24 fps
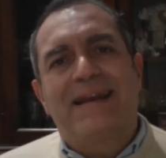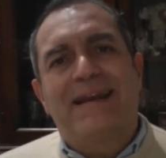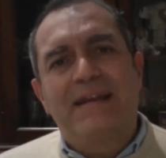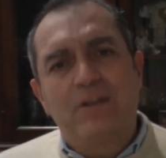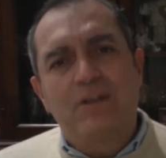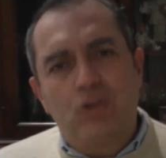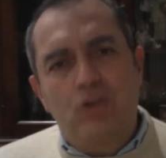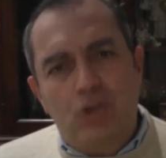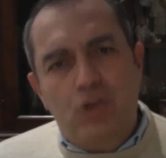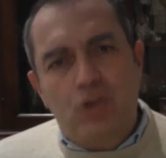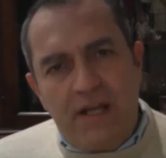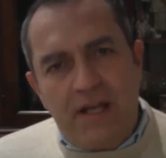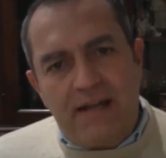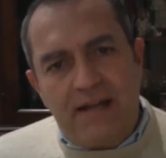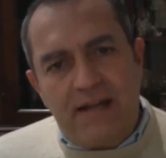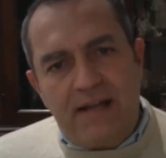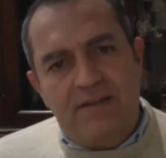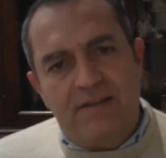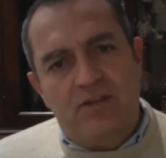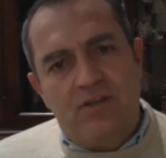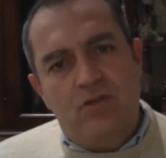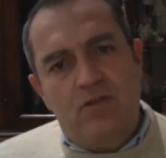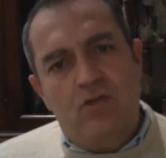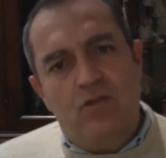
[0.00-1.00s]

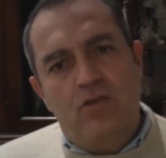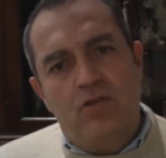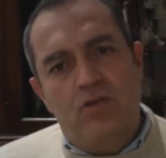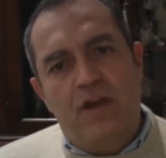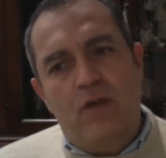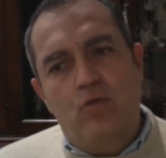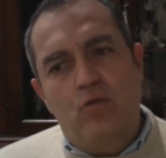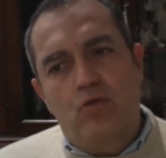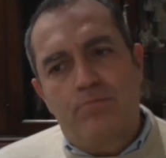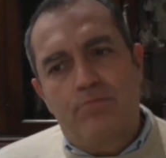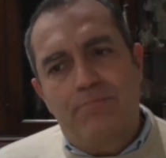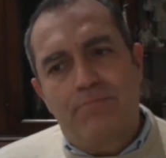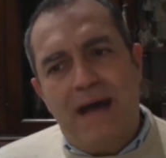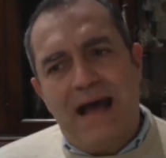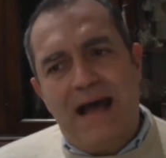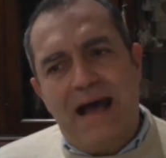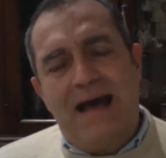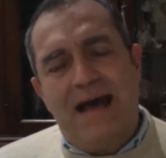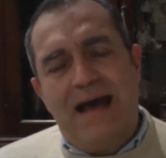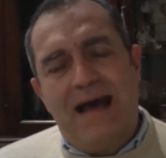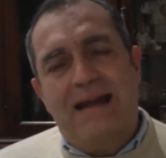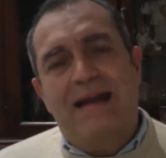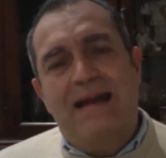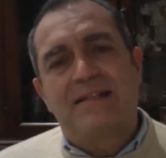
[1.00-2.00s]
rigenerazione
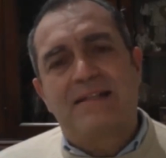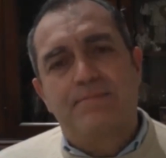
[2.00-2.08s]
urbana,